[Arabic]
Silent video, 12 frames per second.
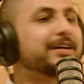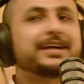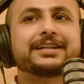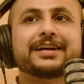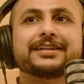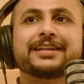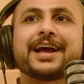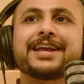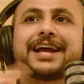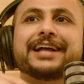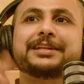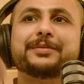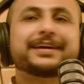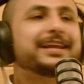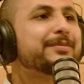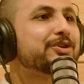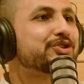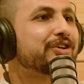ايه ده ده اي حد
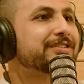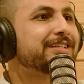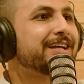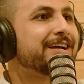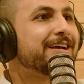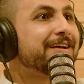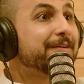بيتكلم على الشخص ده